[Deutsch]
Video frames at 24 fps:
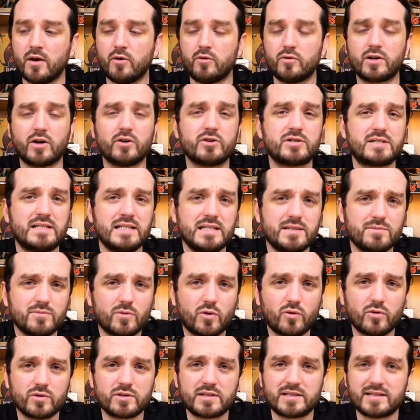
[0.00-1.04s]
Und aus diesem
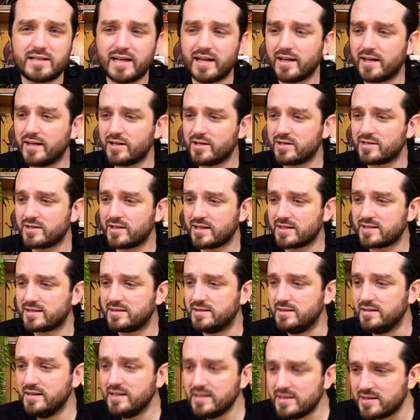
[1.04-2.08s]
Grund denke ich, dass
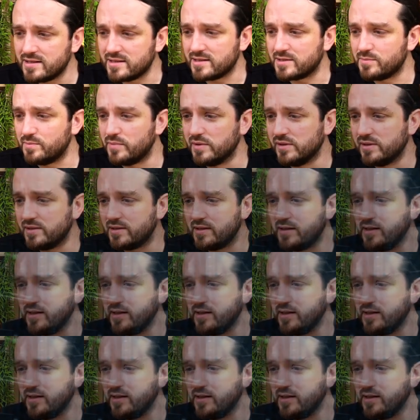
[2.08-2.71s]
dieses Bild